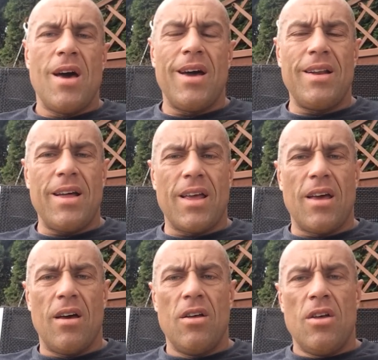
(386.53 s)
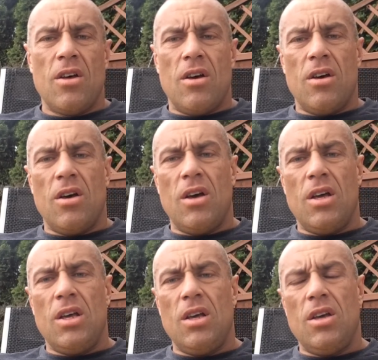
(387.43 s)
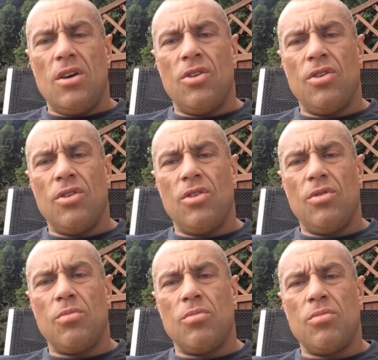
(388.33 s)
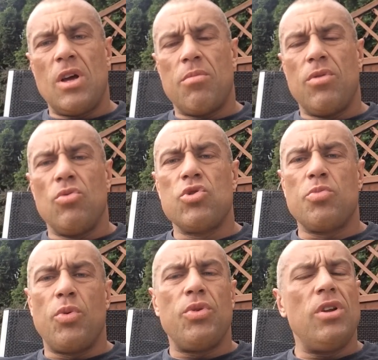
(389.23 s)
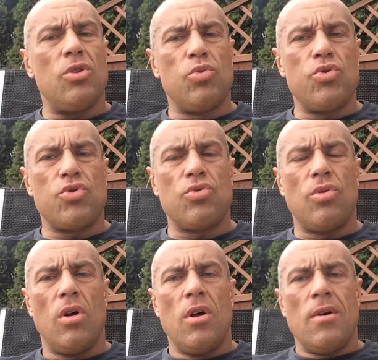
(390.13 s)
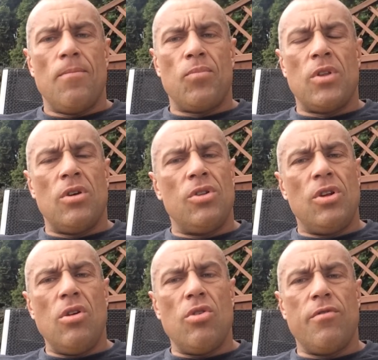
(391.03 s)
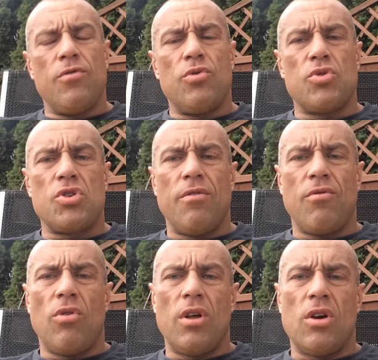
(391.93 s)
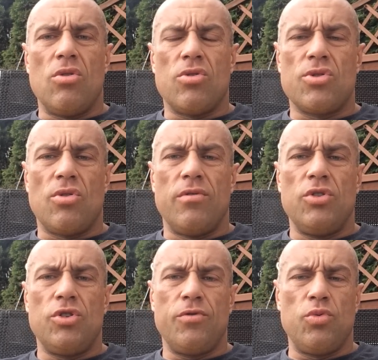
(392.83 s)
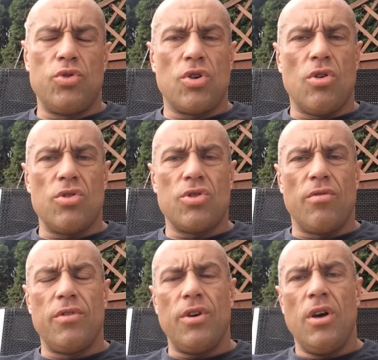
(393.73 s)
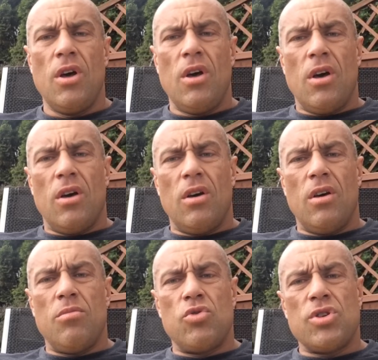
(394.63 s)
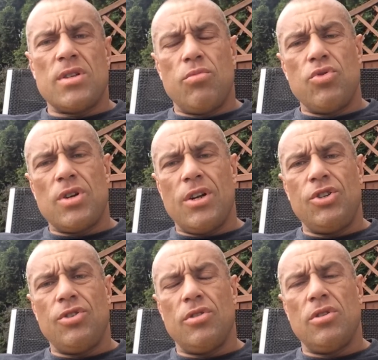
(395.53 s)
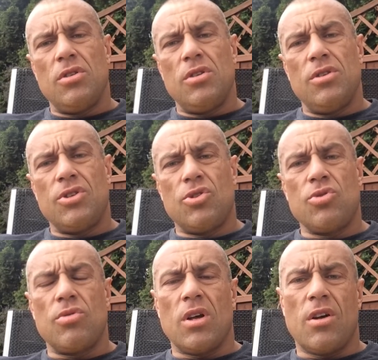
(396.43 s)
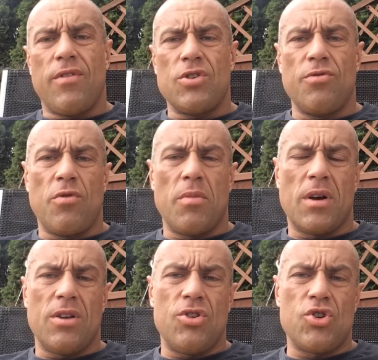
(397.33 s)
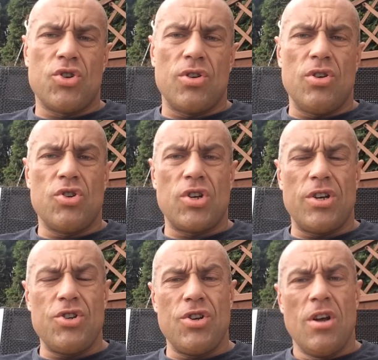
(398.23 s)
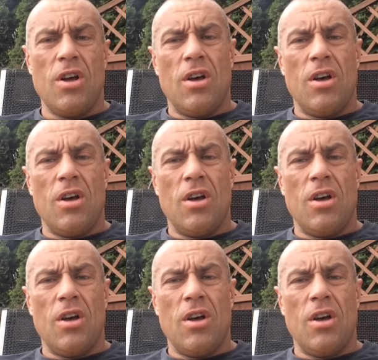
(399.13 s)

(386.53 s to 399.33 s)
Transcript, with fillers: energię. Y, I jakby uzupełnienie tłuszczu tylko i wyłącznie w olej kokosowy czy w tłuszcz kokosowy może zaburzać stosunek kwasów omega 3 i 6